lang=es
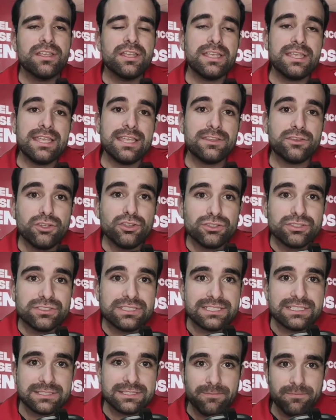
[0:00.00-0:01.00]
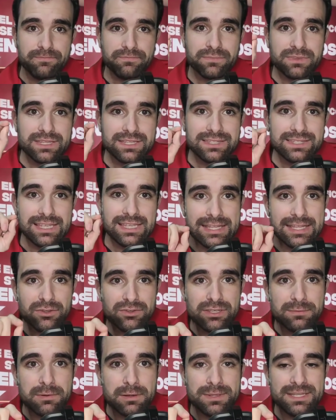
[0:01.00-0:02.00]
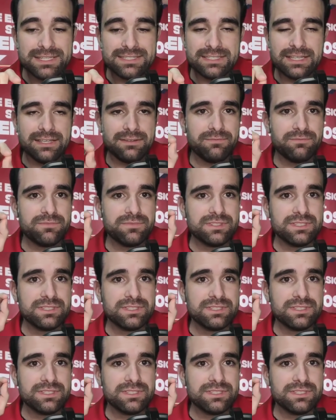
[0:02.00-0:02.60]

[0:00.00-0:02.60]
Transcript: Entonces, teniendo esa premisa,